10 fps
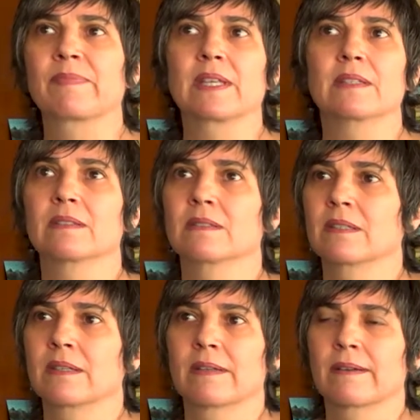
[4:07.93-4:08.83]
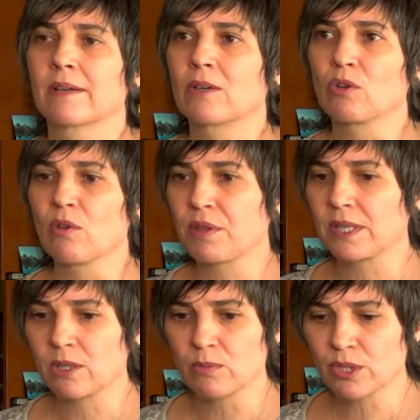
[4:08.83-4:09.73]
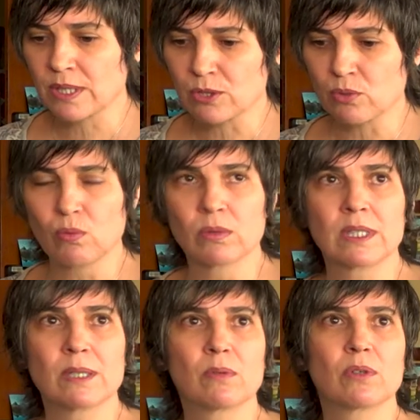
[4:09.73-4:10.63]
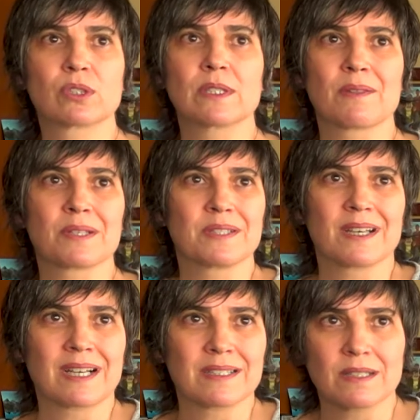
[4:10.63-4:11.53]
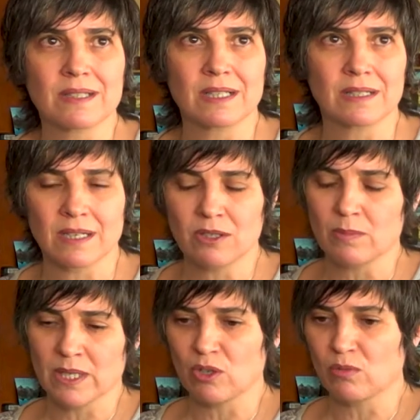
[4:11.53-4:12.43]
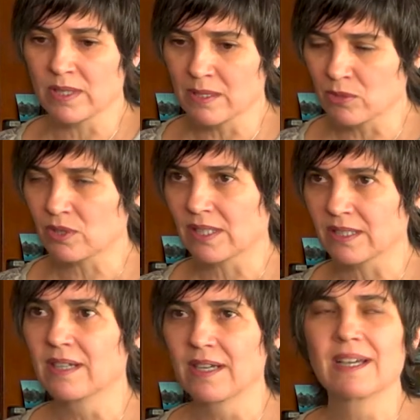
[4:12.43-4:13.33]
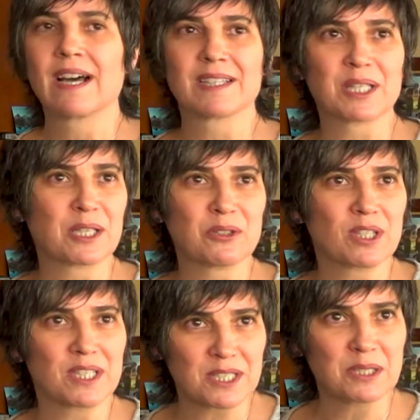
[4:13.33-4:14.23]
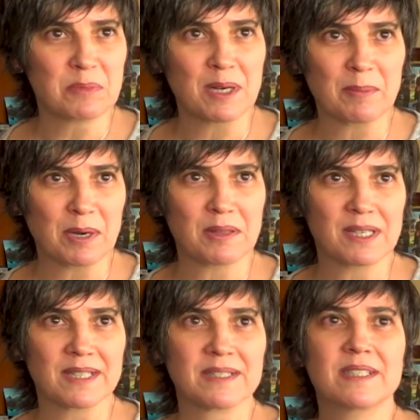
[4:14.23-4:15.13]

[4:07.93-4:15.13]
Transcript: eh, conocer cómo está su cultivo sin necesidad casi de ir al terreno. Hombre, no olvidemos que al terreno hay que ir siempre a la parcela,